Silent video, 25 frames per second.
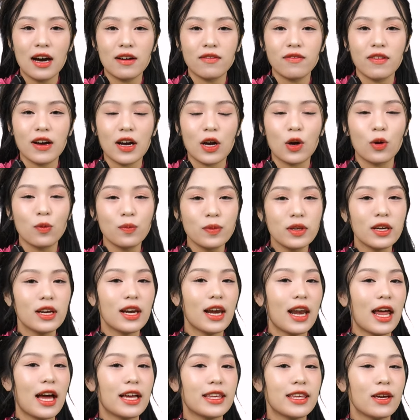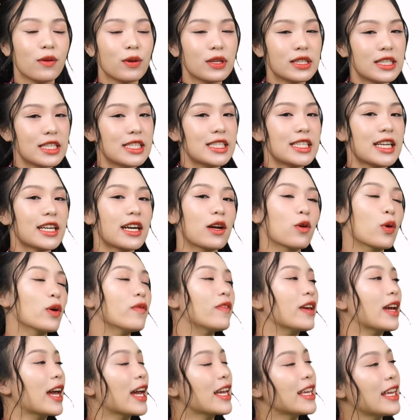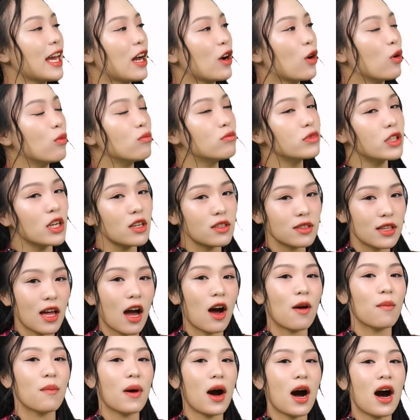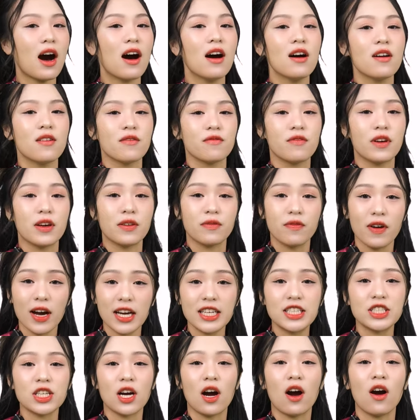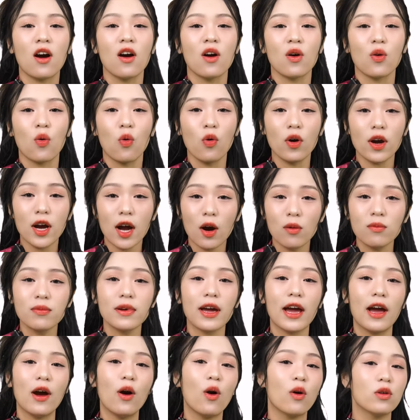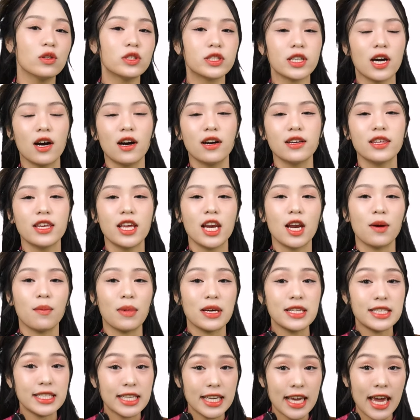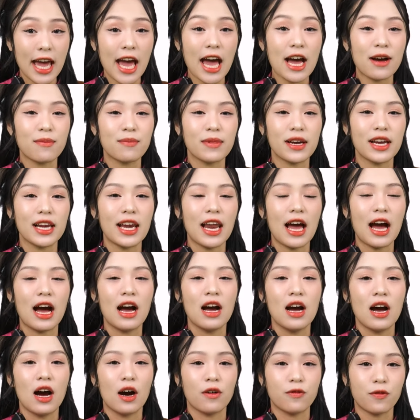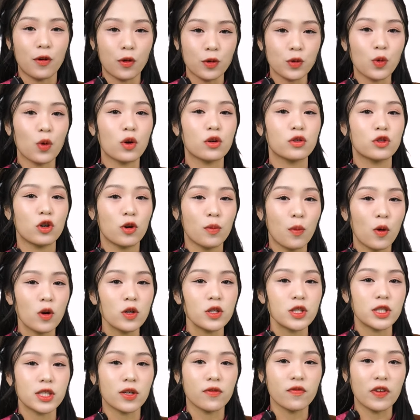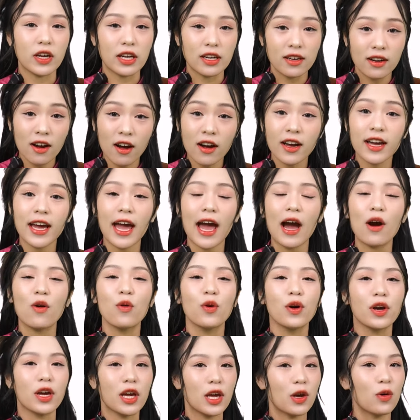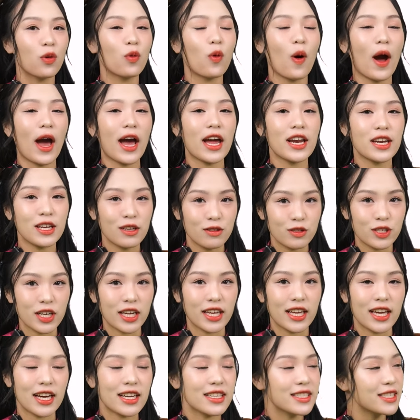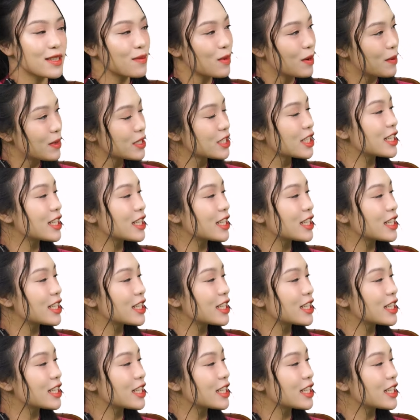và cũng như là Gia Uyên tin chắc rằng quý vị khán giả cũng rất tò mò về vai trò của công nghệ hỗ trợ như là máy C-arm hay là phẫu thuật robot trong việc nâng cao hiệu quả điều trị ạ. Xin mời bác